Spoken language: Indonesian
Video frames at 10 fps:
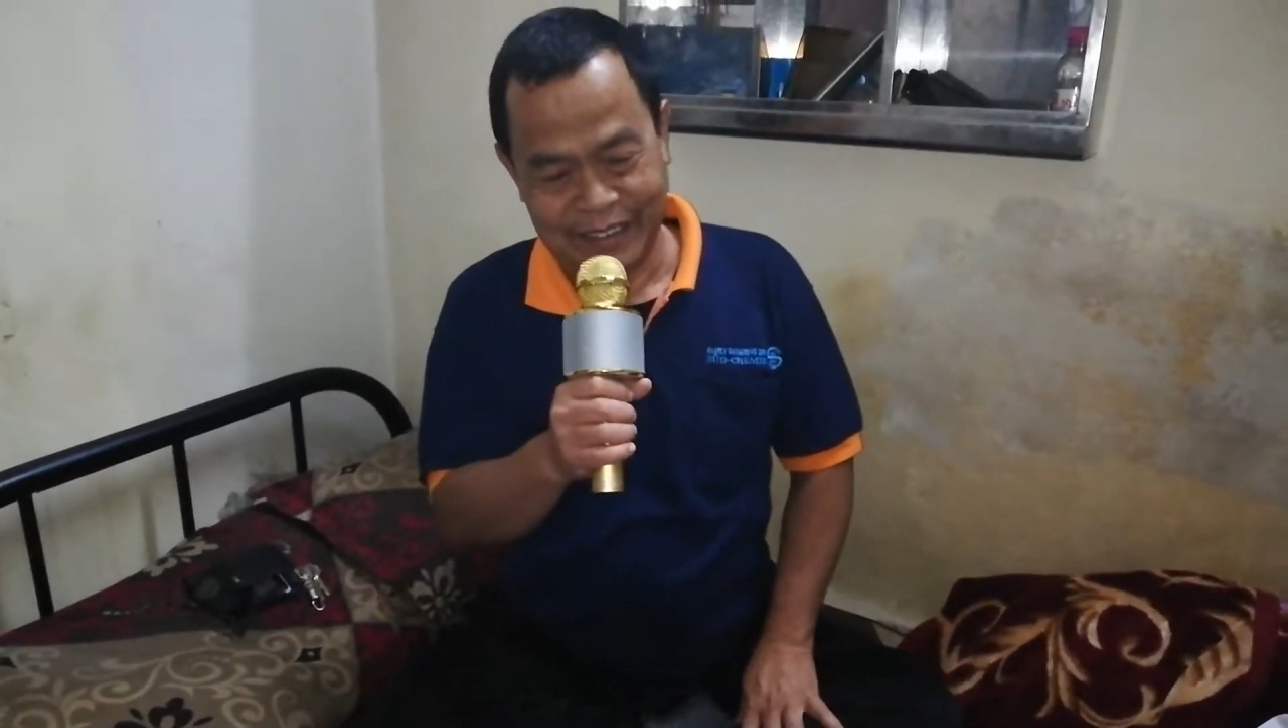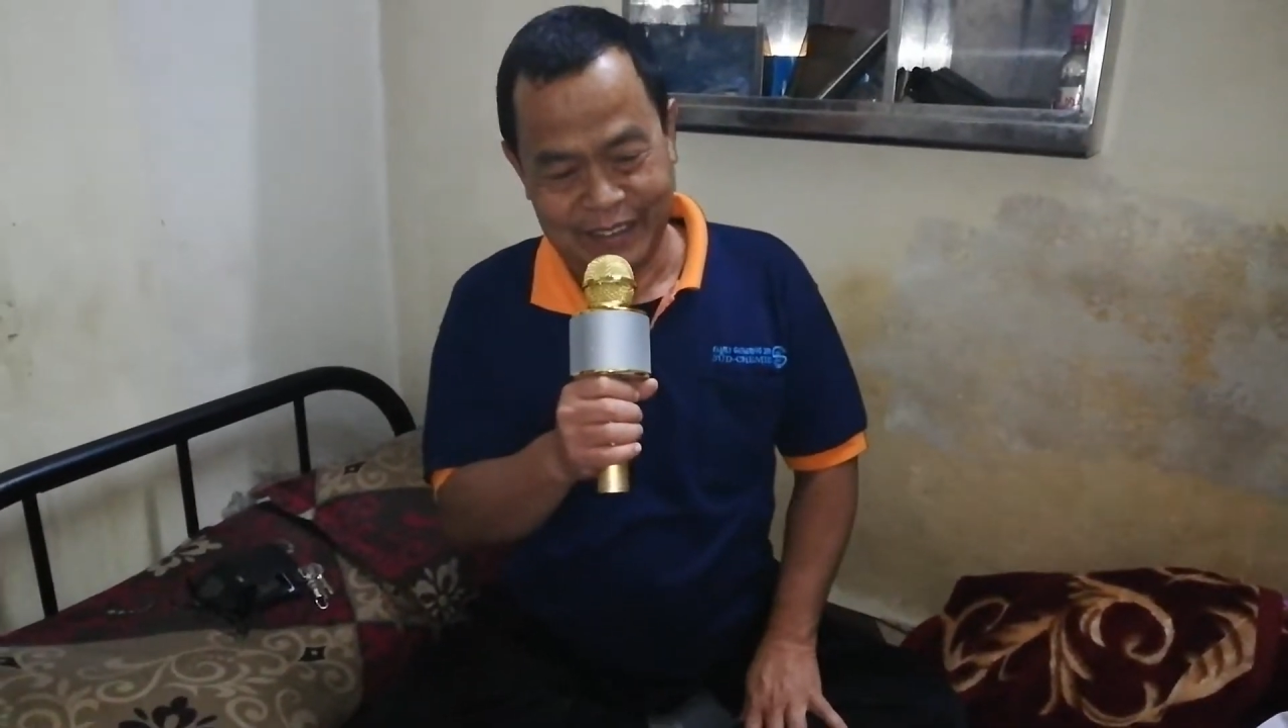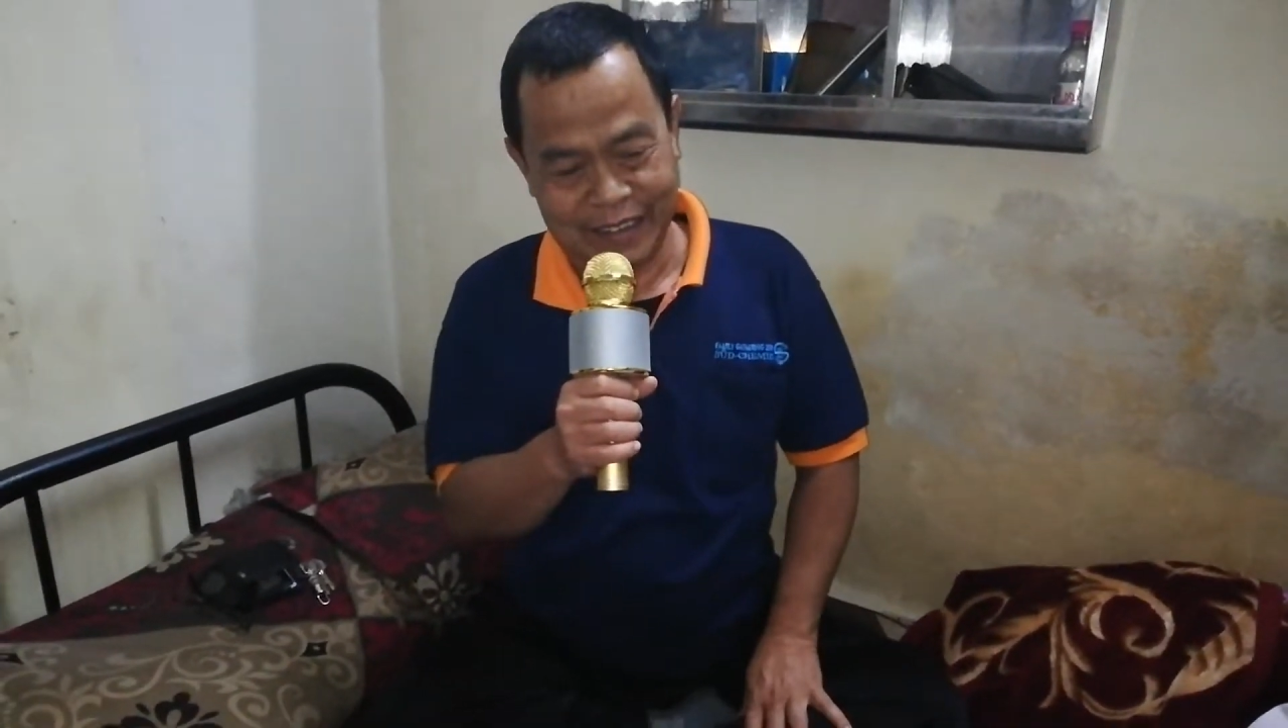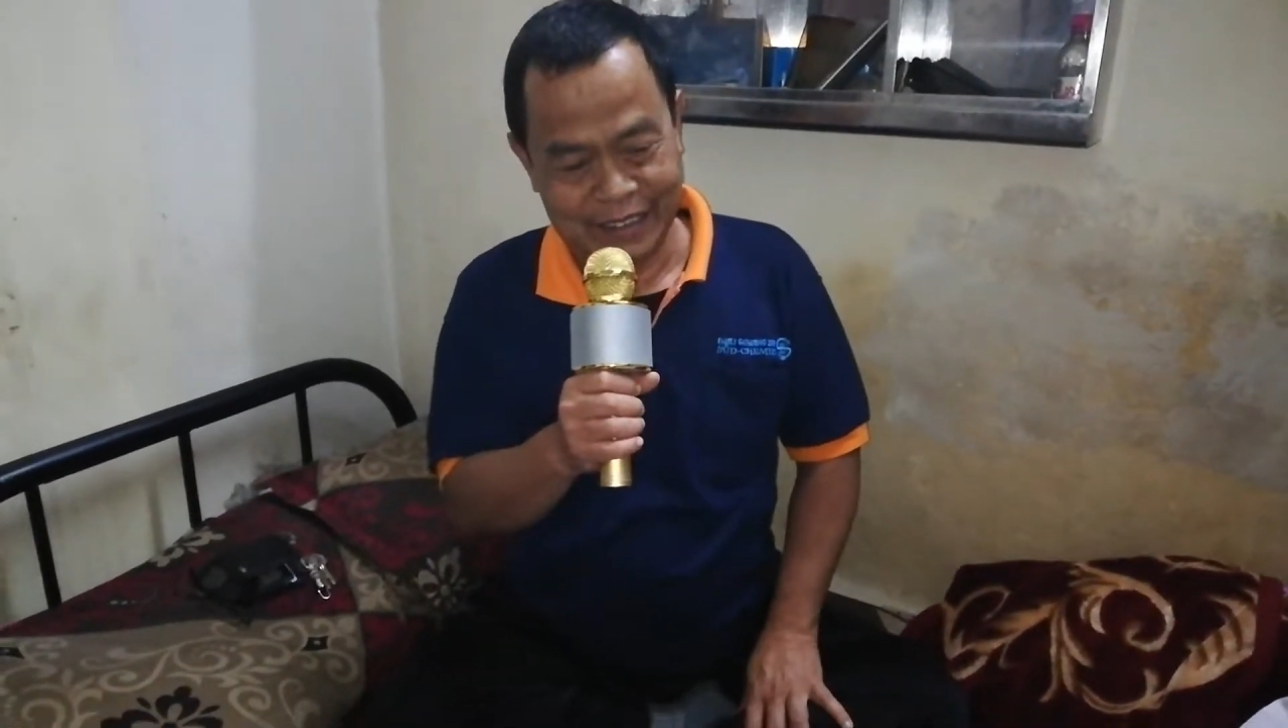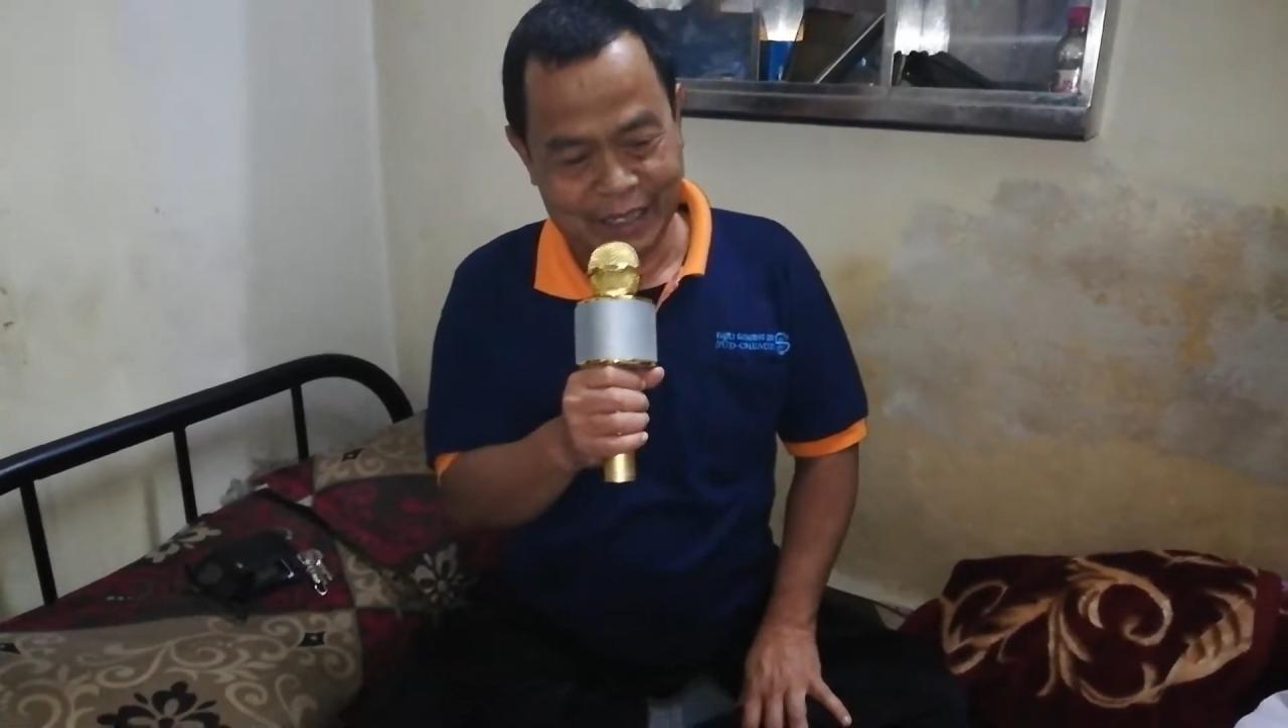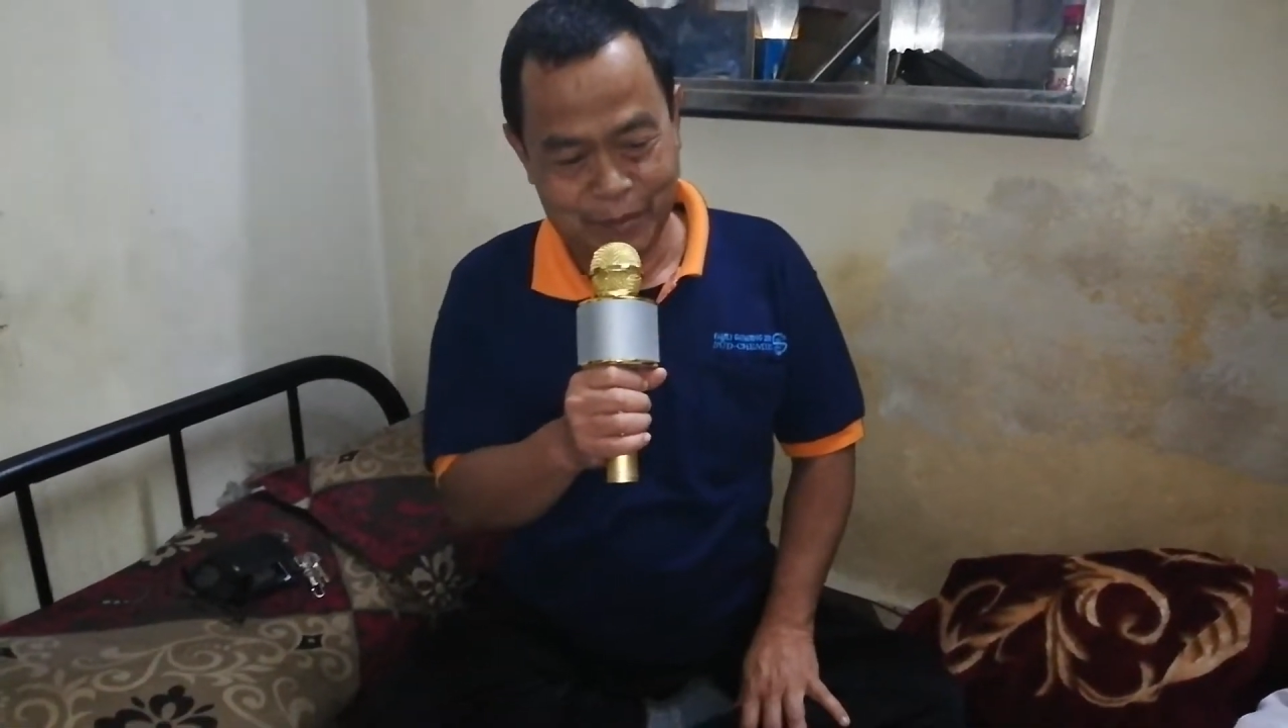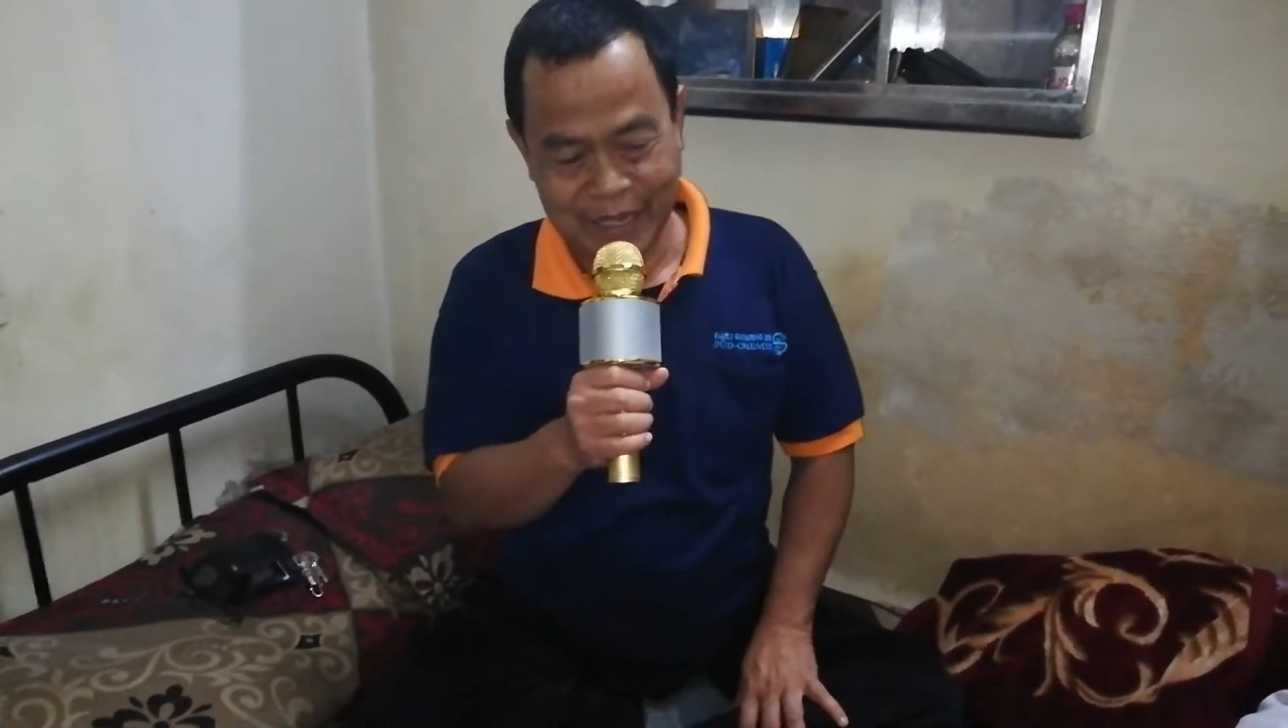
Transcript: Dan terima